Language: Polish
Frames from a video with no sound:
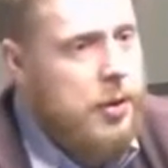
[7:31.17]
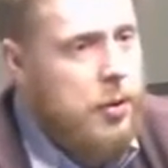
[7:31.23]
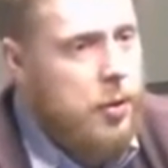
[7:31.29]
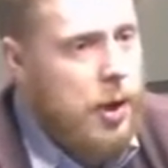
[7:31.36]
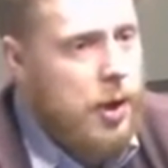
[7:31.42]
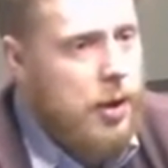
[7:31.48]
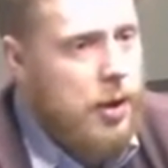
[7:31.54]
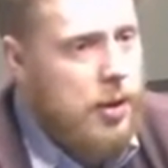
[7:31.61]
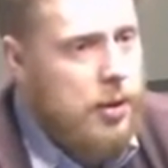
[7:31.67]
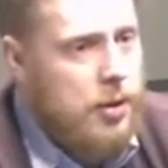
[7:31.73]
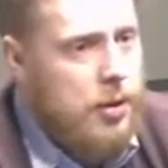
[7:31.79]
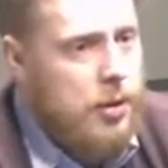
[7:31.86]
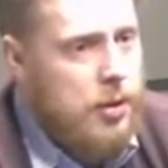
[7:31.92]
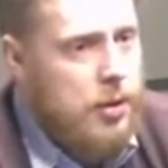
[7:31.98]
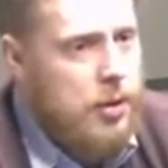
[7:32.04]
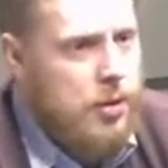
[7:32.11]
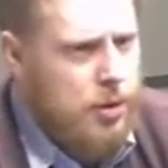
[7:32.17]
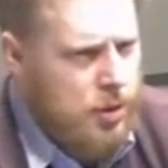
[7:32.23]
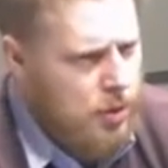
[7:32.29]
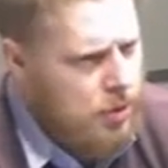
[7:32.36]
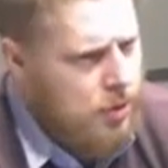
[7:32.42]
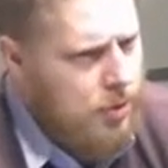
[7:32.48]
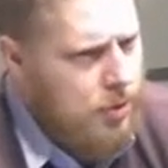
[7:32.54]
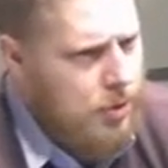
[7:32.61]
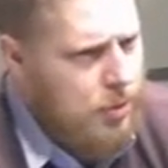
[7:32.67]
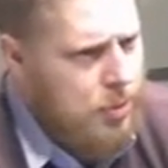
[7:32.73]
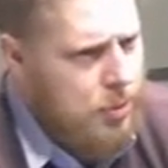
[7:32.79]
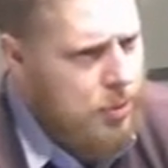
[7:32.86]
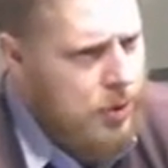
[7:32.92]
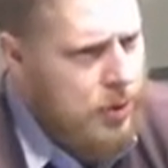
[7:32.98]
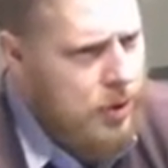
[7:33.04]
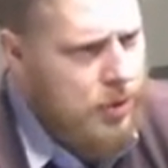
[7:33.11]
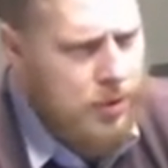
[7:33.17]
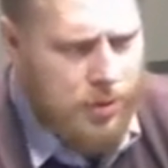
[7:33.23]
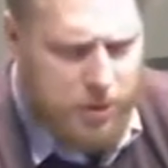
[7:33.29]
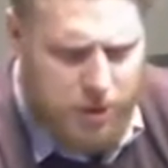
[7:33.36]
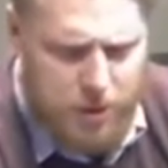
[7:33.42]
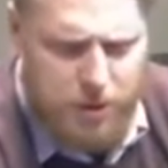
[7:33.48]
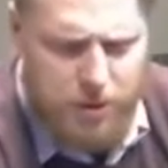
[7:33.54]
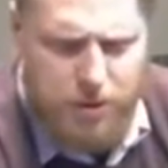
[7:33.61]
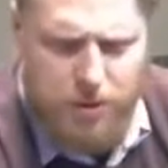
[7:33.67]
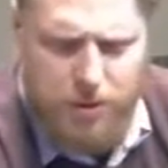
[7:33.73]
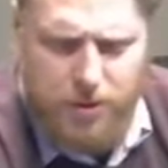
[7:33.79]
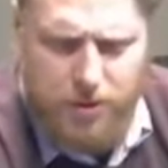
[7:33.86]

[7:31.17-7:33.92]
Górach, dziś? Dobrze tak. mówię? Dziś.